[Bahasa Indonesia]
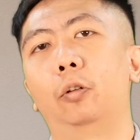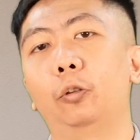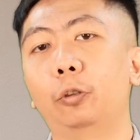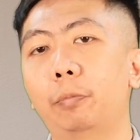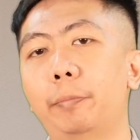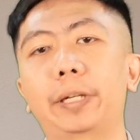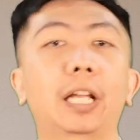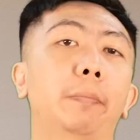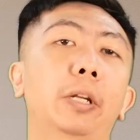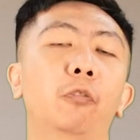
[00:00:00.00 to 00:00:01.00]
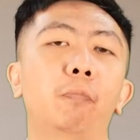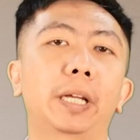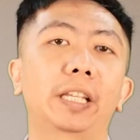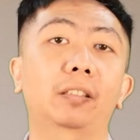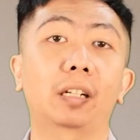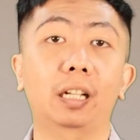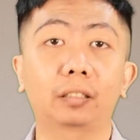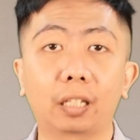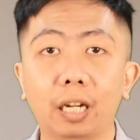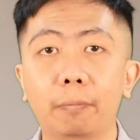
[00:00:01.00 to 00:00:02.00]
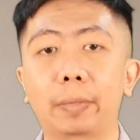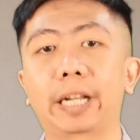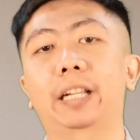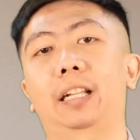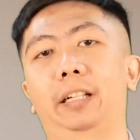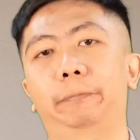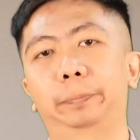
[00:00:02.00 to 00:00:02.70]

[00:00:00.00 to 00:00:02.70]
untuk memberikan minum bagi ternak-ternak mereka.